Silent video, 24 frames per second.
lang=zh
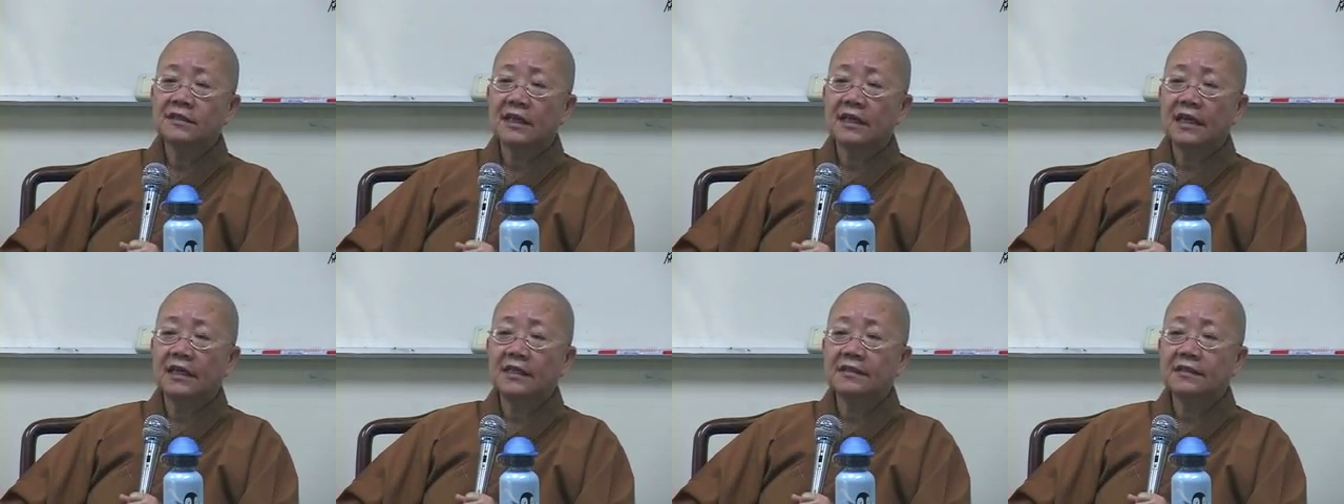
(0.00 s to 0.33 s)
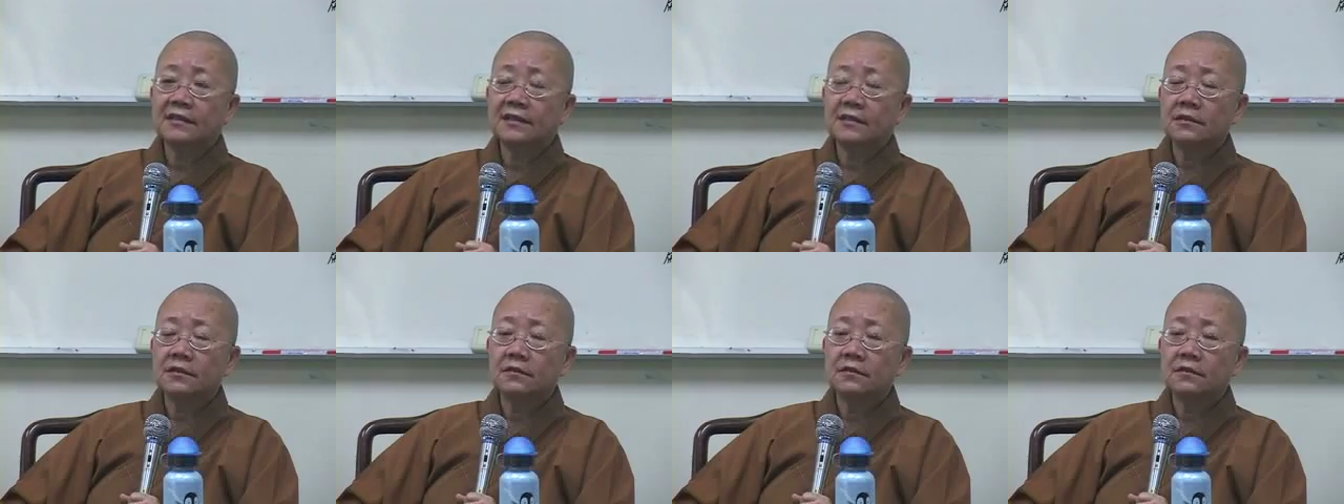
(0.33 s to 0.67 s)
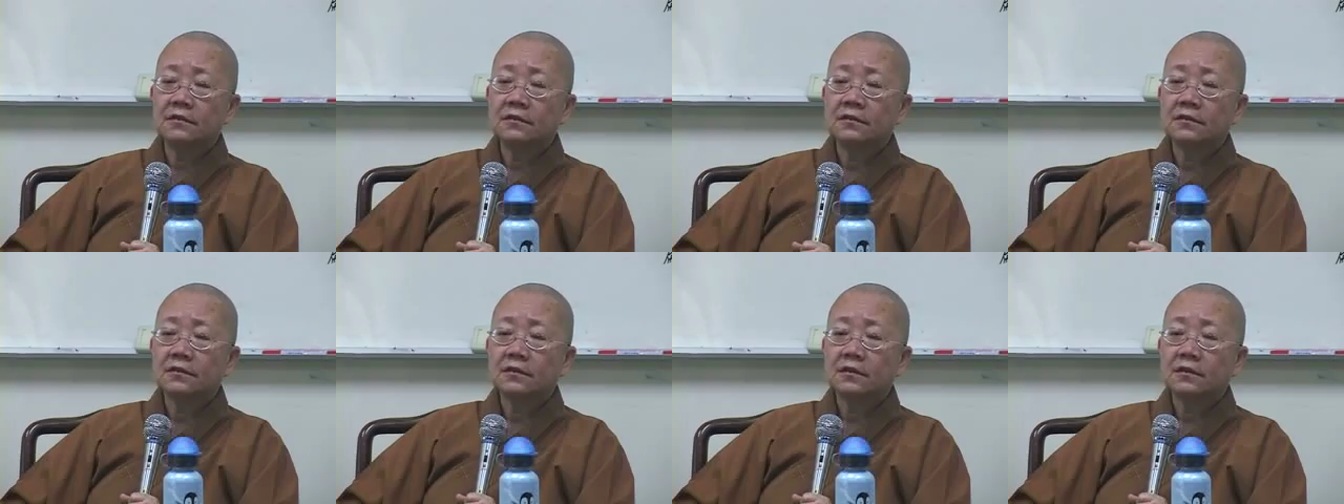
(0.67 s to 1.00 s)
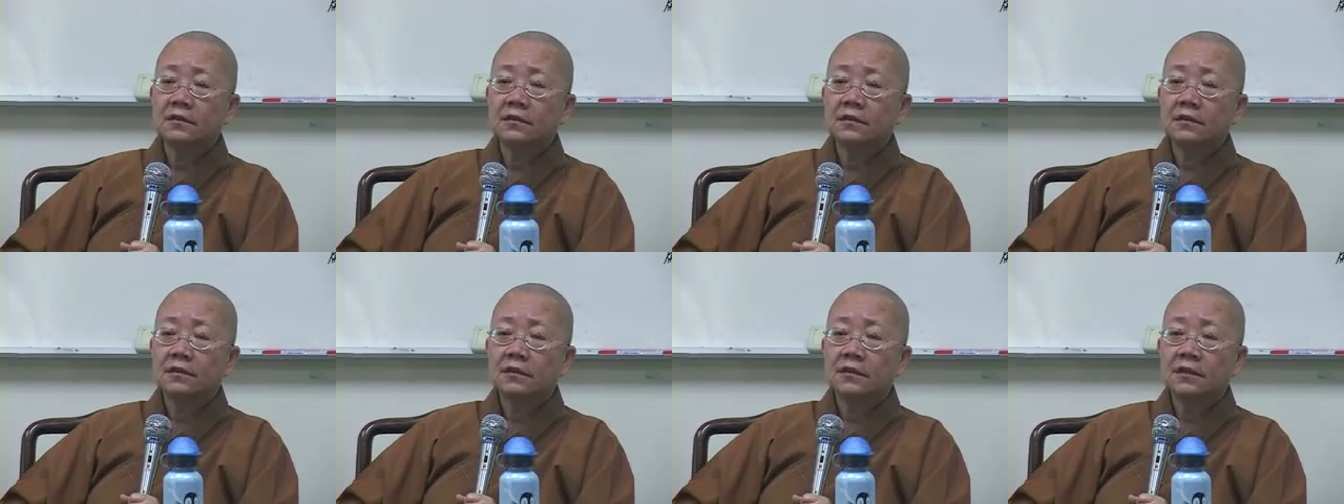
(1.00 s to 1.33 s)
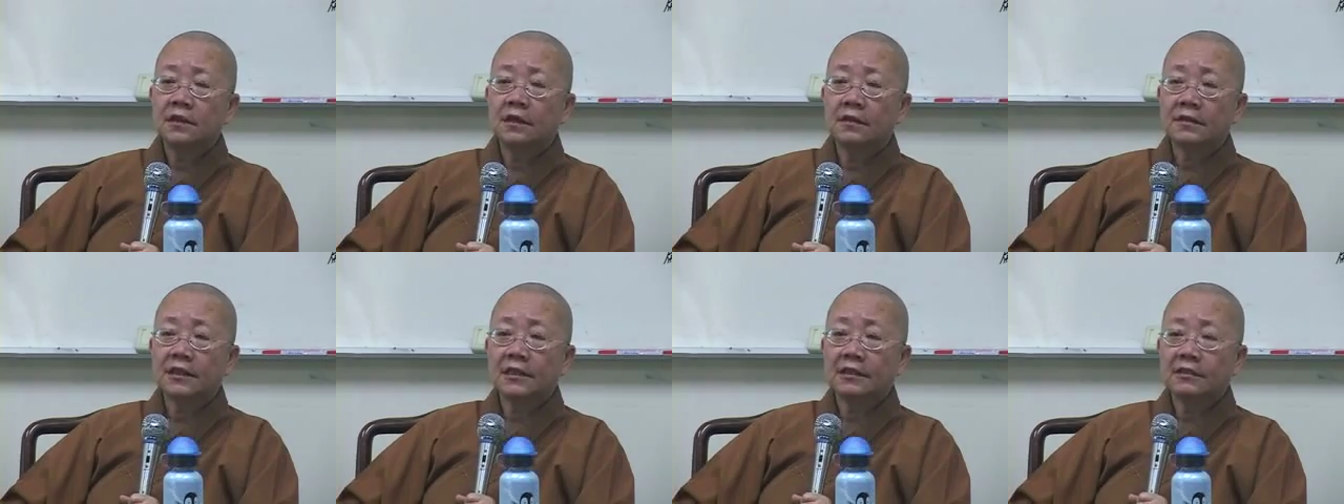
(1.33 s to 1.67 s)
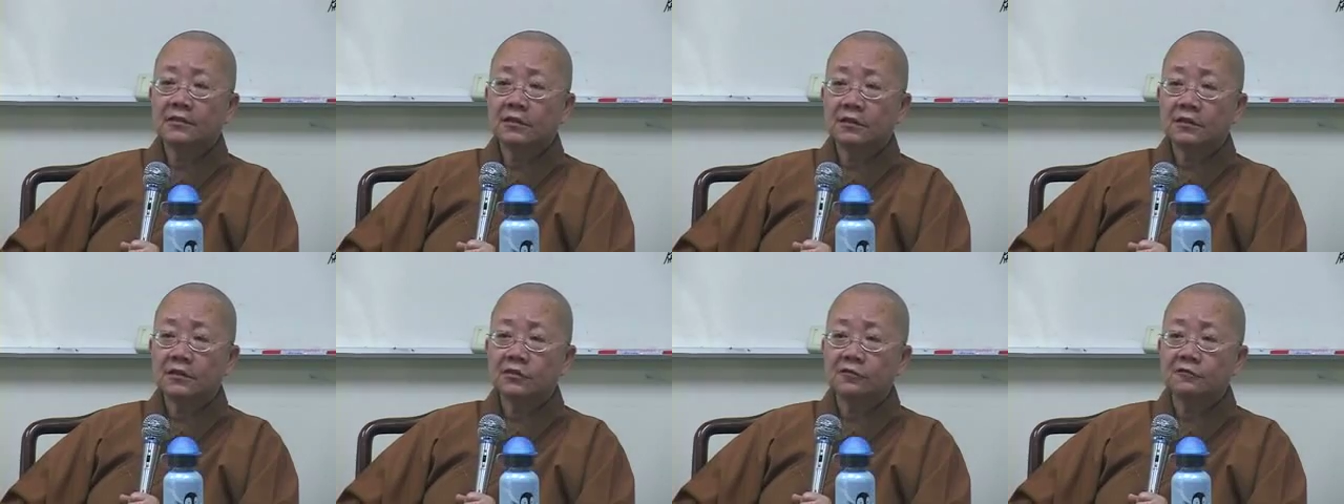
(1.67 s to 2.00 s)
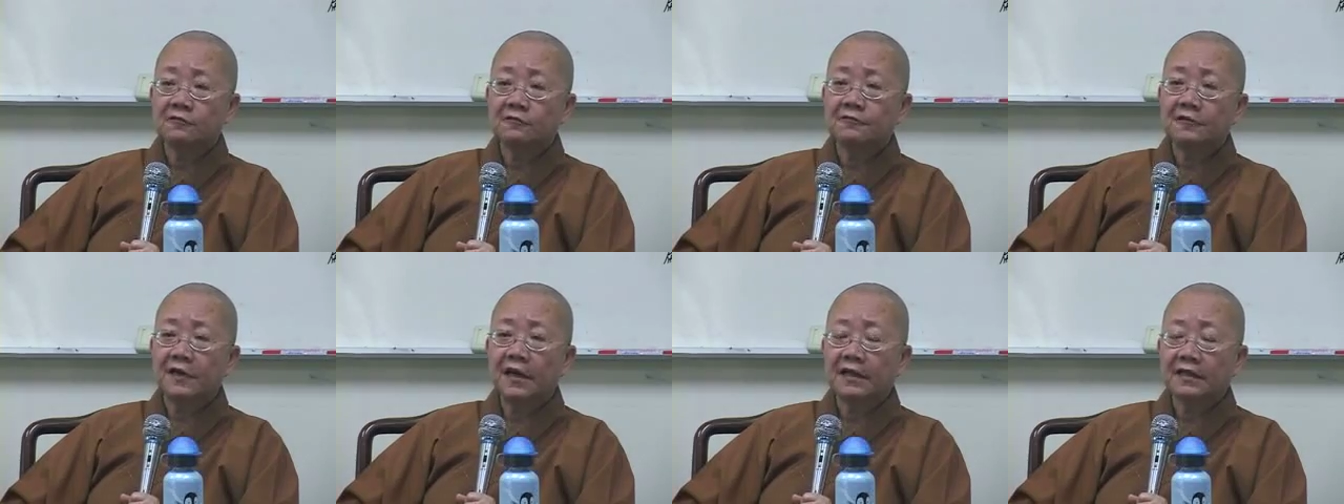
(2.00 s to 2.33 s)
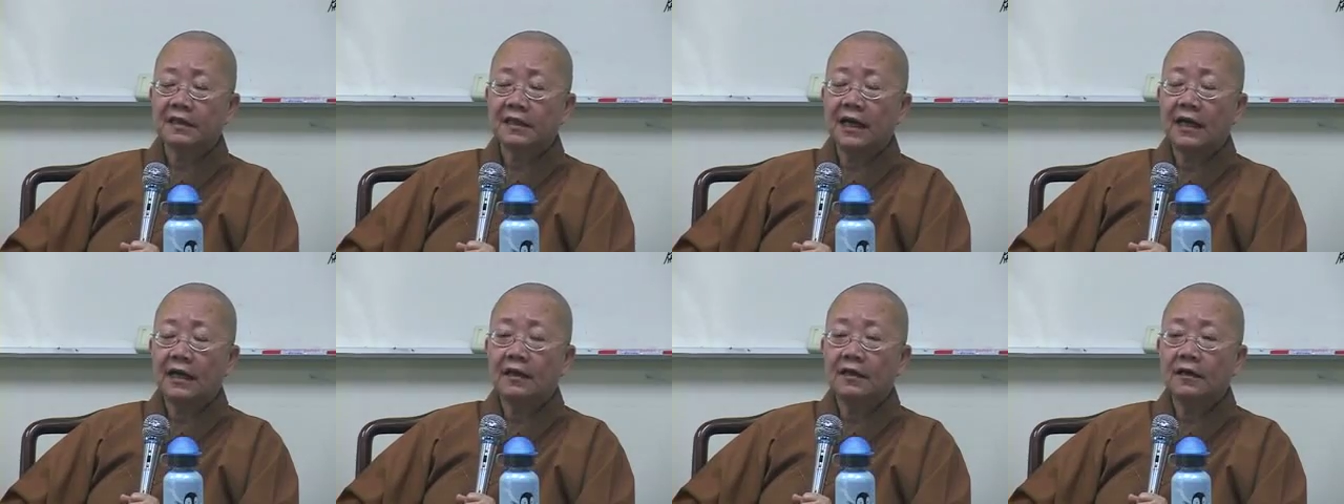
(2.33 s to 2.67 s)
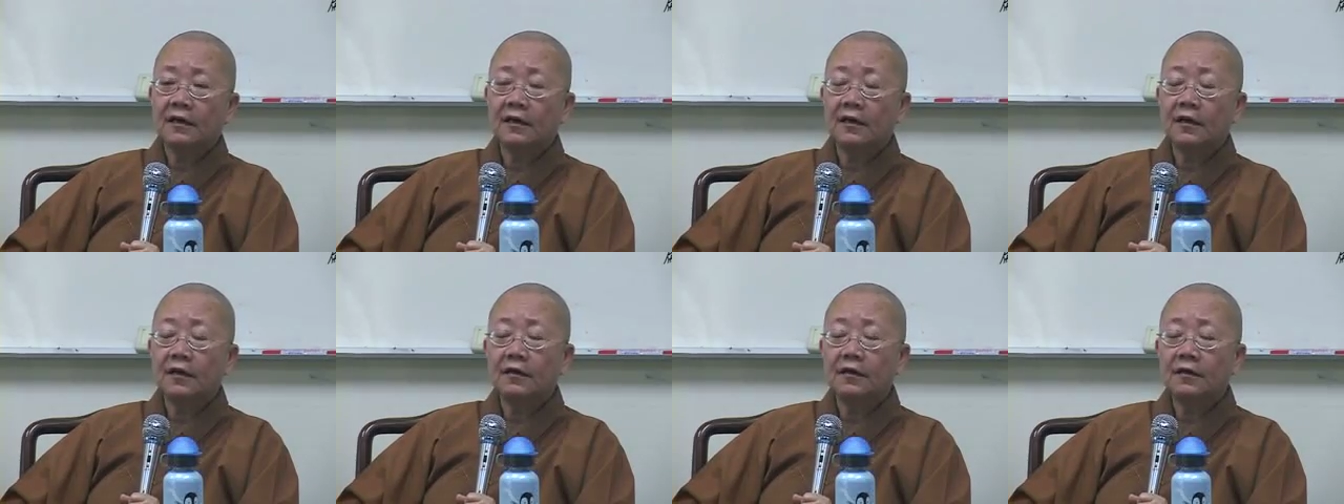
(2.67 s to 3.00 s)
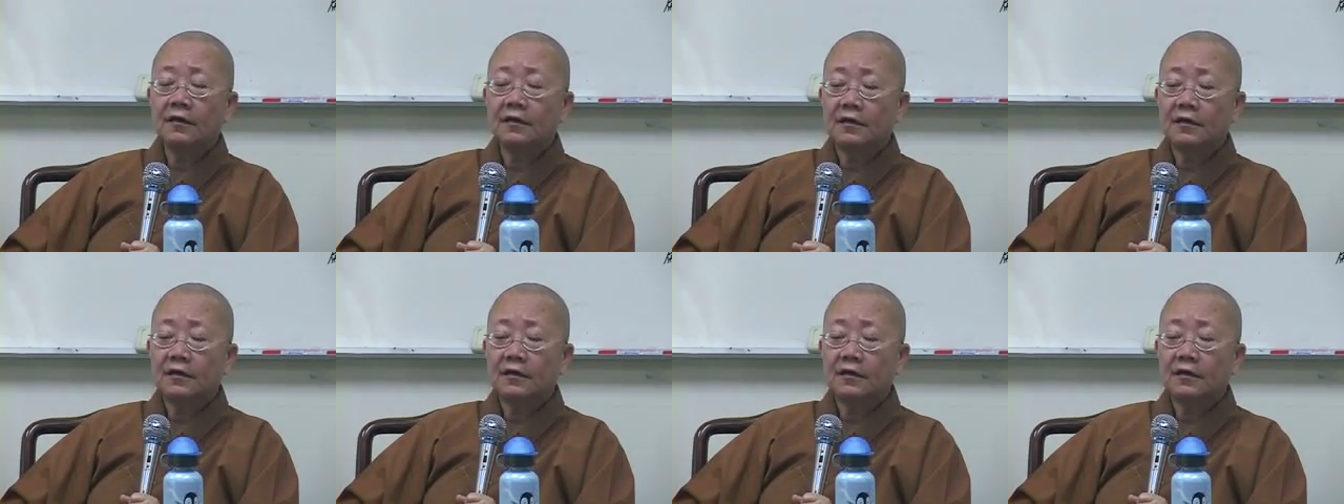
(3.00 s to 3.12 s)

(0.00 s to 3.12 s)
在一起。”然后他就要处罚他啊，